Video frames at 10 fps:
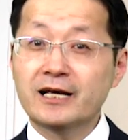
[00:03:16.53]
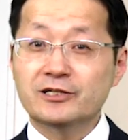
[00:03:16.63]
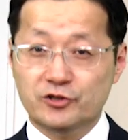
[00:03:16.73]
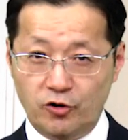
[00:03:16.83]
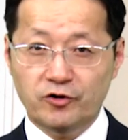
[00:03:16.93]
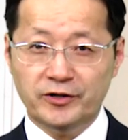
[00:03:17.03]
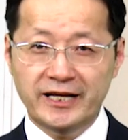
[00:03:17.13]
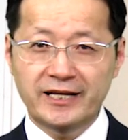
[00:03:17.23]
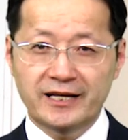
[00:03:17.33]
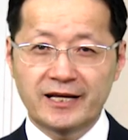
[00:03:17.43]
相互
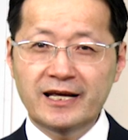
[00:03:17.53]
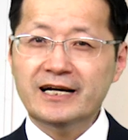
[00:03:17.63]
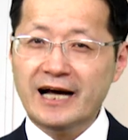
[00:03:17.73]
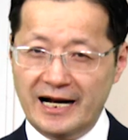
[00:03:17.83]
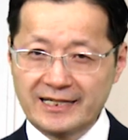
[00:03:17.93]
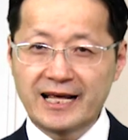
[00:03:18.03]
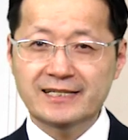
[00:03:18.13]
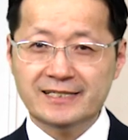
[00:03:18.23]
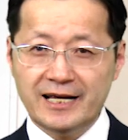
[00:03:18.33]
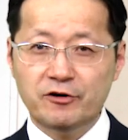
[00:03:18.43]
に関
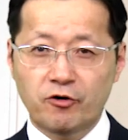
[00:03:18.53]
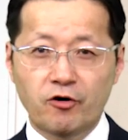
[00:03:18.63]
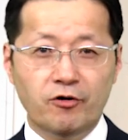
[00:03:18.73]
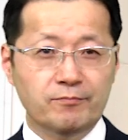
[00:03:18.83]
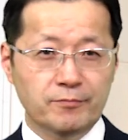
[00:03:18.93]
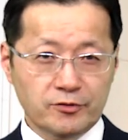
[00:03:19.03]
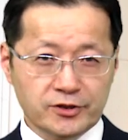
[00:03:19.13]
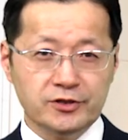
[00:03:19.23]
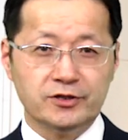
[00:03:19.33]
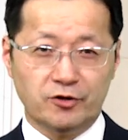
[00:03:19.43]
連性を持
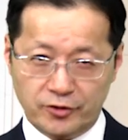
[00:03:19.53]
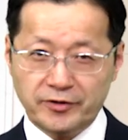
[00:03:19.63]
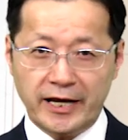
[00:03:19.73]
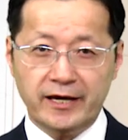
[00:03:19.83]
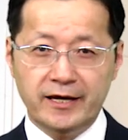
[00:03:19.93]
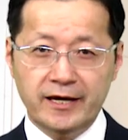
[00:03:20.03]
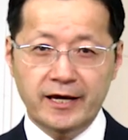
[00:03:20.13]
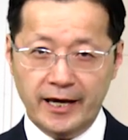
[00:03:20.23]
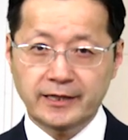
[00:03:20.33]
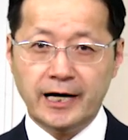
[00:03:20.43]
つことで
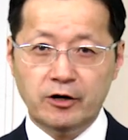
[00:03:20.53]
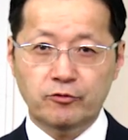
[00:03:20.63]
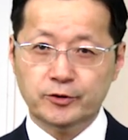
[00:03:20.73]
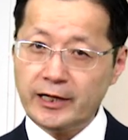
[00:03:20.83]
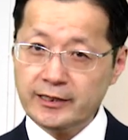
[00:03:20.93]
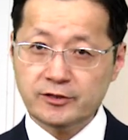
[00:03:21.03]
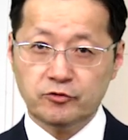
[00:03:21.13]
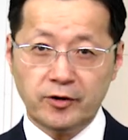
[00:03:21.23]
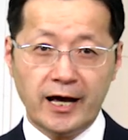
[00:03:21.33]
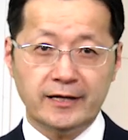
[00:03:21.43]
変化をもたらすこ
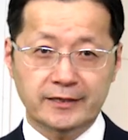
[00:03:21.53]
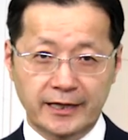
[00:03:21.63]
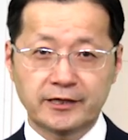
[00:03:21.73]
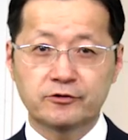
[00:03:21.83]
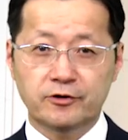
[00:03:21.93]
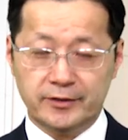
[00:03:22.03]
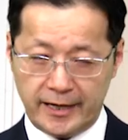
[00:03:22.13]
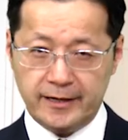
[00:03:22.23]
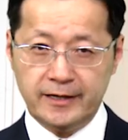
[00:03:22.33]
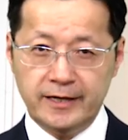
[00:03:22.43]
とができるの
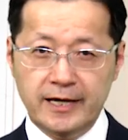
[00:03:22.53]
で